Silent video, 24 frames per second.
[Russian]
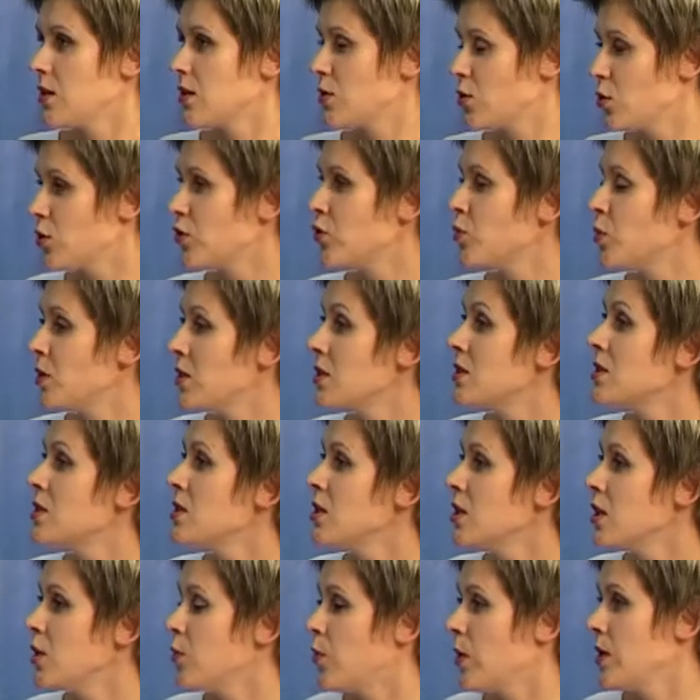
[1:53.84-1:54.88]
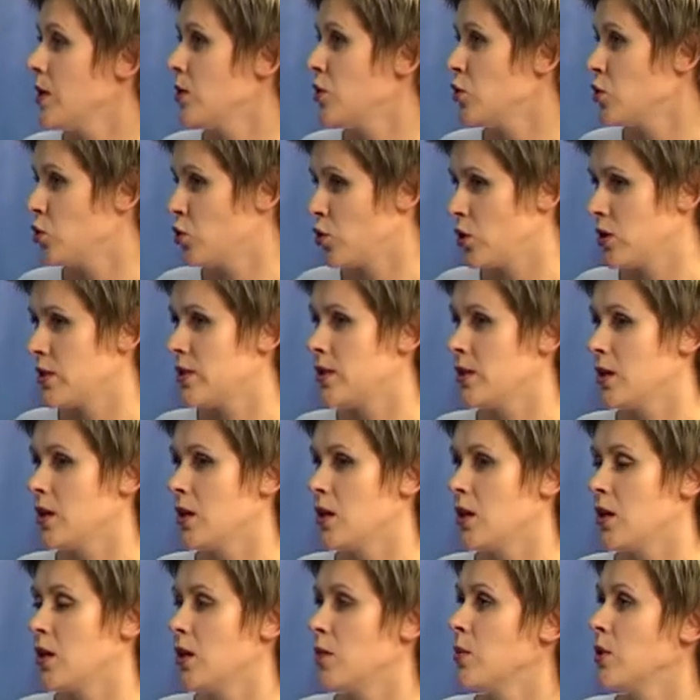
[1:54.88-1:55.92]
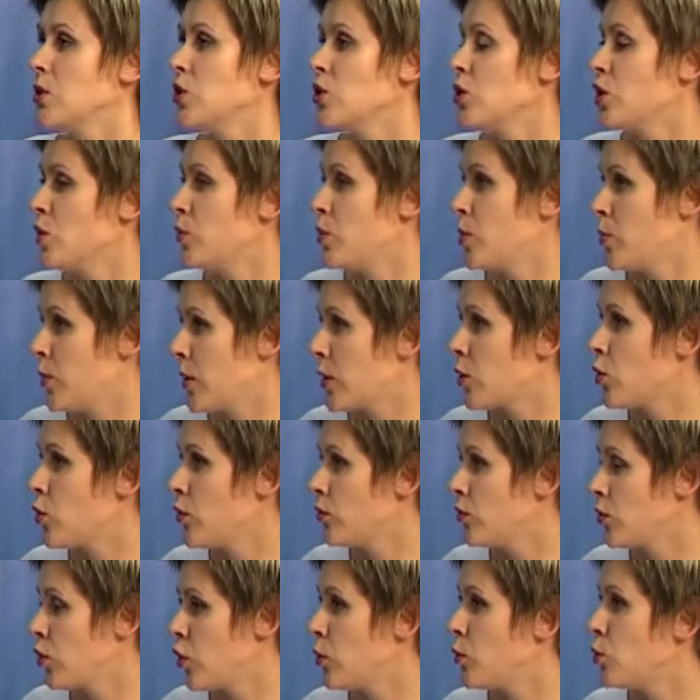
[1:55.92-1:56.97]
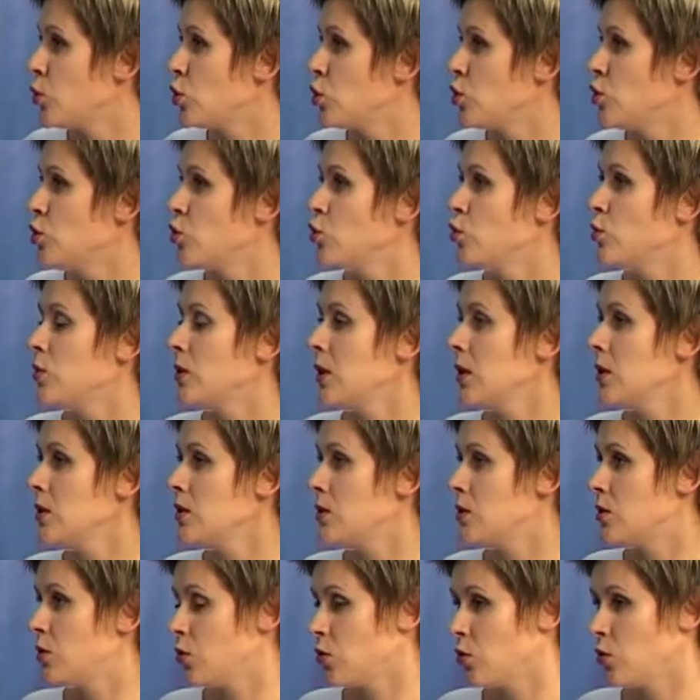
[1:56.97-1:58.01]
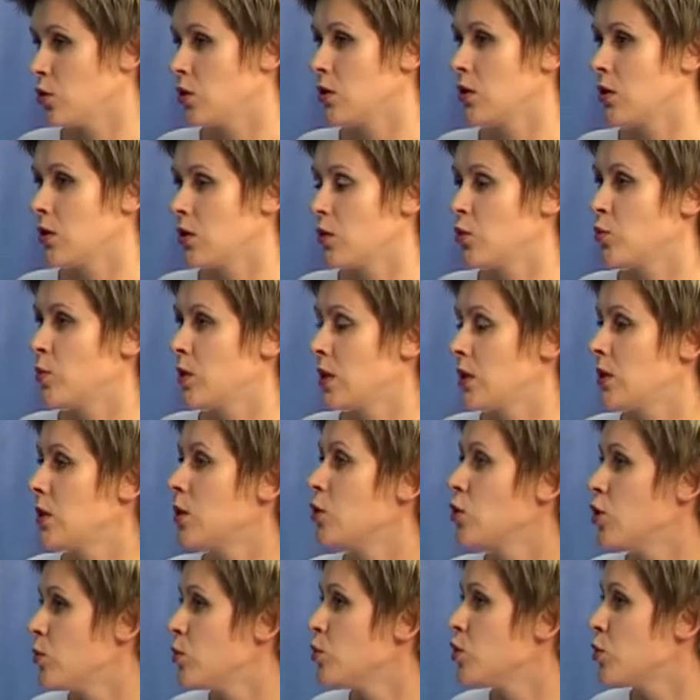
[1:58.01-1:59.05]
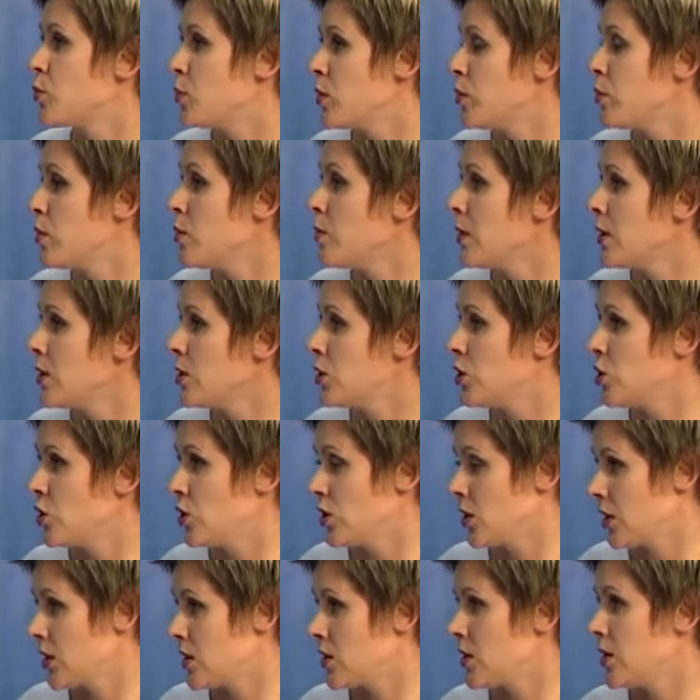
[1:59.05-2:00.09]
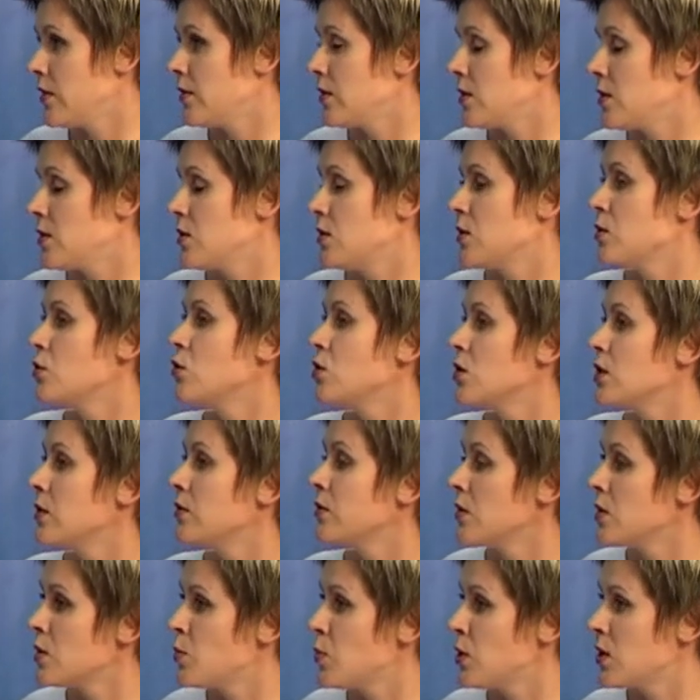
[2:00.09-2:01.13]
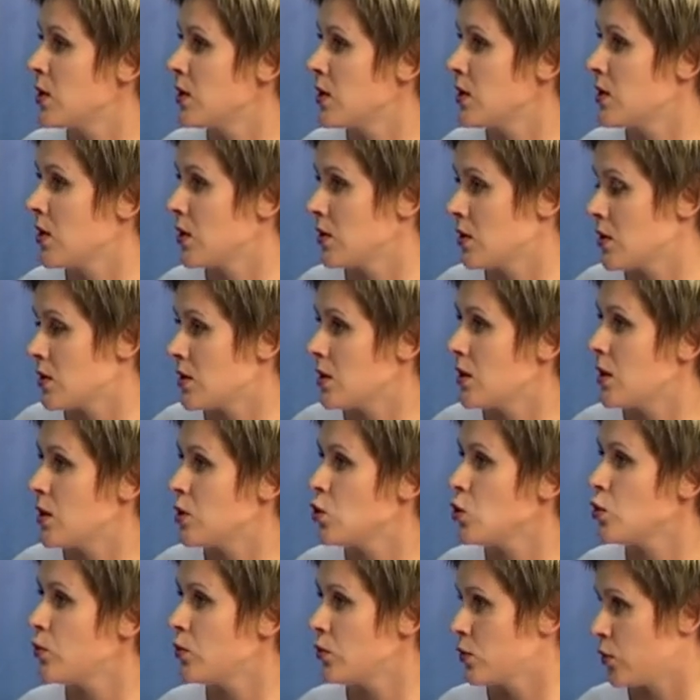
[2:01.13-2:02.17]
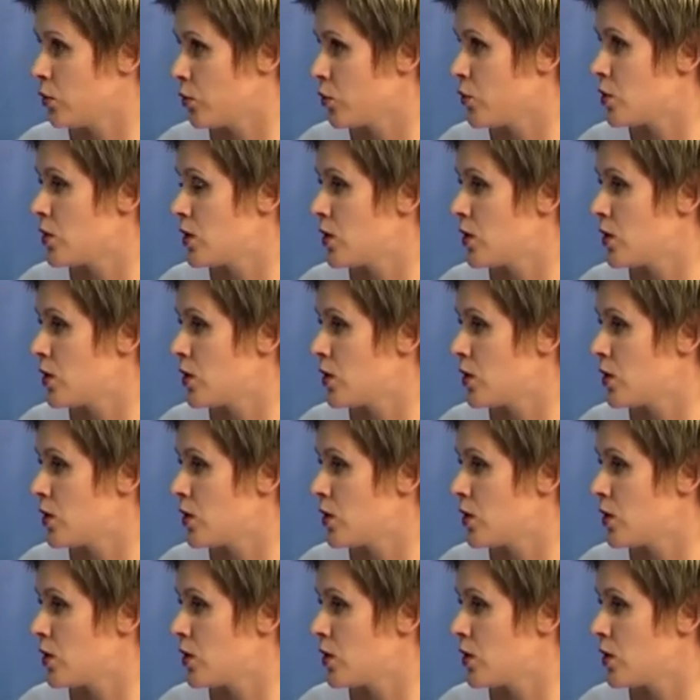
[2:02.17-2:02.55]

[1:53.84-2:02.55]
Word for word: Скоро выпадет снег, и понятно, что если а, машины припаркованные у обочин не убирать, то а, убирать дороги будет проблематично. Городские власти с госавтоинспекцией как-то согласовывают вот